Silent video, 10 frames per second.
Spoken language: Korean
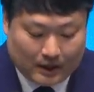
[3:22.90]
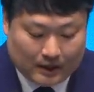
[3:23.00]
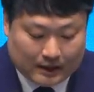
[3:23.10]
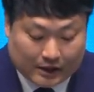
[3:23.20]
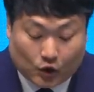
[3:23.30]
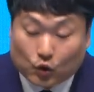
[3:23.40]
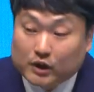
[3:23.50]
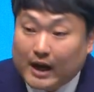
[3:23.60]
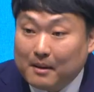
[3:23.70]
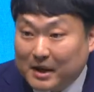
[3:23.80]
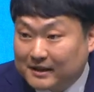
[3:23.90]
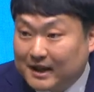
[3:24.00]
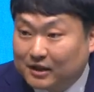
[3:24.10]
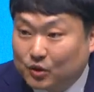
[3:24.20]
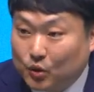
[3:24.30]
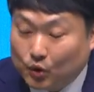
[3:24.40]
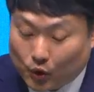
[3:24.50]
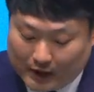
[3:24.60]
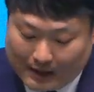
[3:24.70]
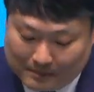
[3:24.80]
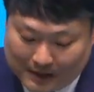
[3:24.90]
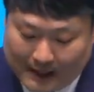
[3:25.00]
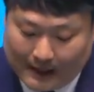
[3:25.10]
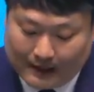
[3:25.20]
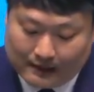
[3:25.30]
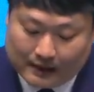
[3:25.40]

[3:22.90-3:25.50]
사실 오늘의 메시지도 동일합니다.